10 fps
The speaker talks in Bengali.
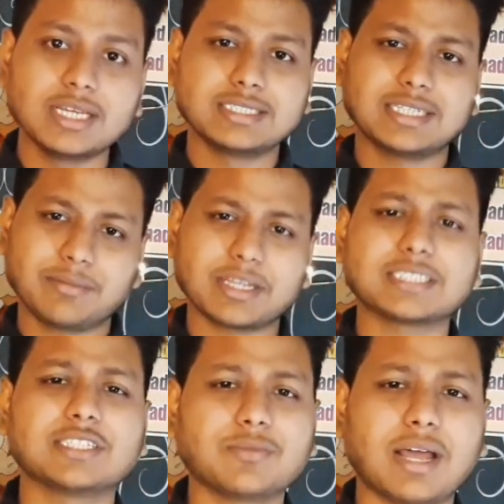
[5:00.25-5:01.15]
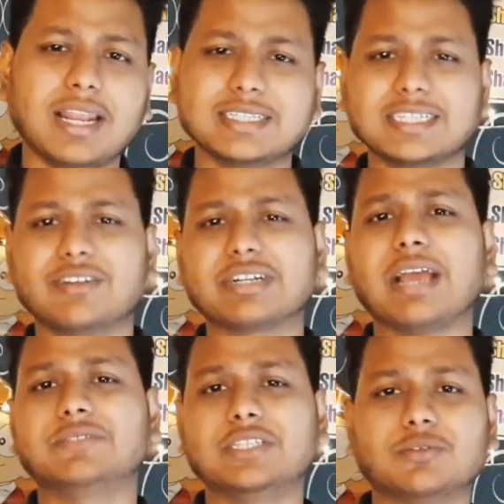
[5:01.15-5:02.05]
যেটা আমার কাছে একটু ভালো লাগছে কারণ
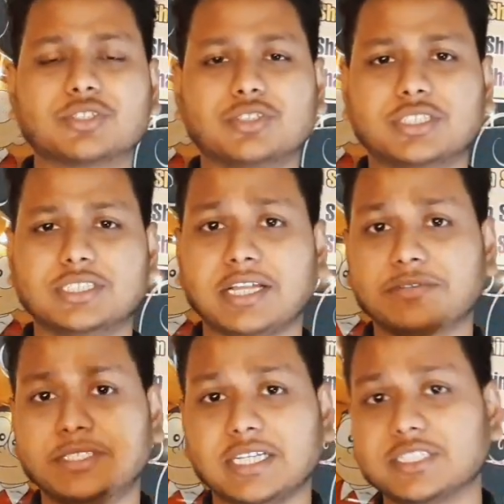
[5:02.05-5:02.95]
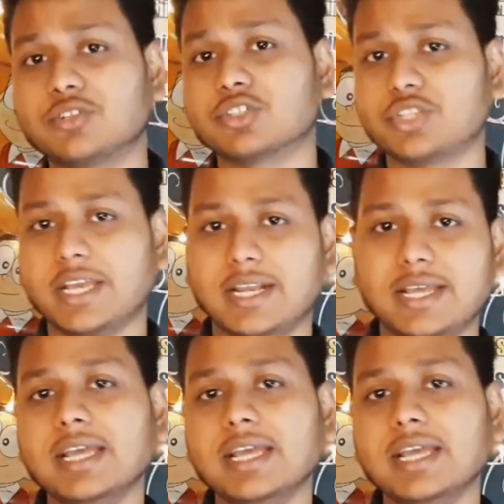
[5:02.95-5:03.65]
টাইপ সি সমস্যা হয়েছে টাইপ সি চার্জার নষ্ট হয়ে গেলে